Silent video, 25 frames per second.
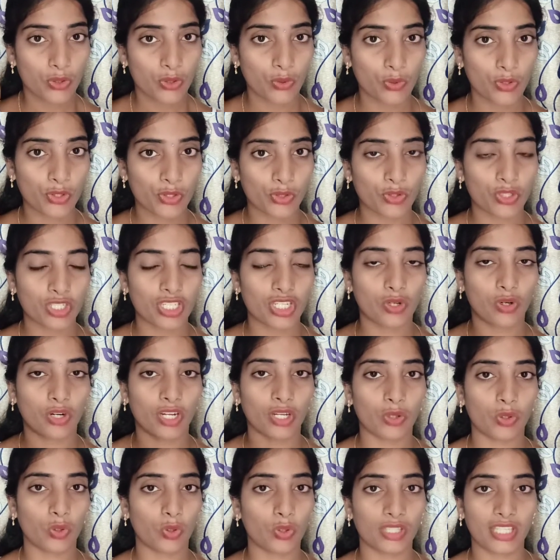రూట్స్ నుంచి
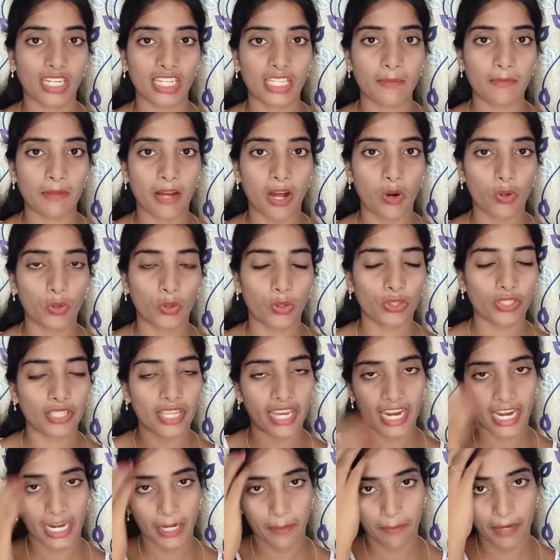కూడా గ్రోత్ అనేది
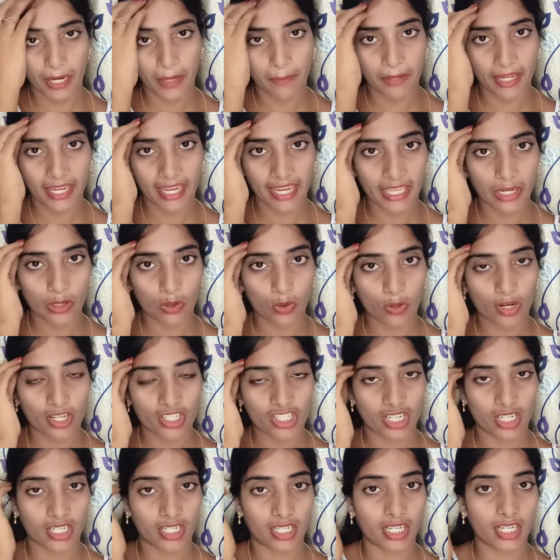బాగుంటుంది అండ్ బేబీ హెయిర్
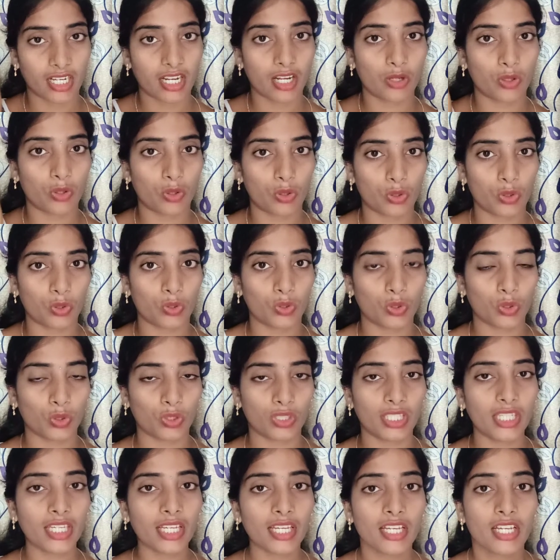కూడా చక్కగా గ్రోత్
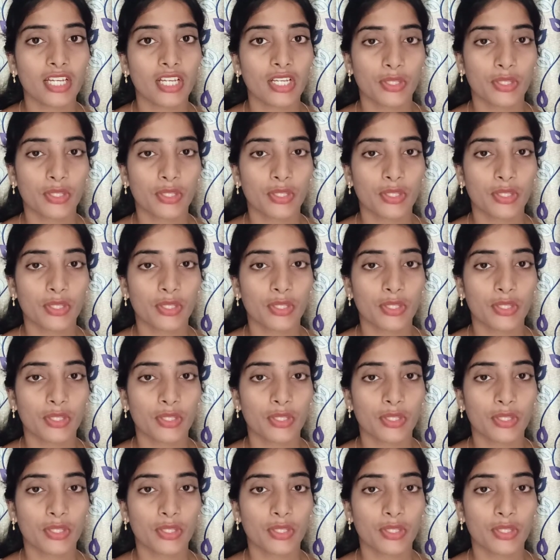ఉంటుంది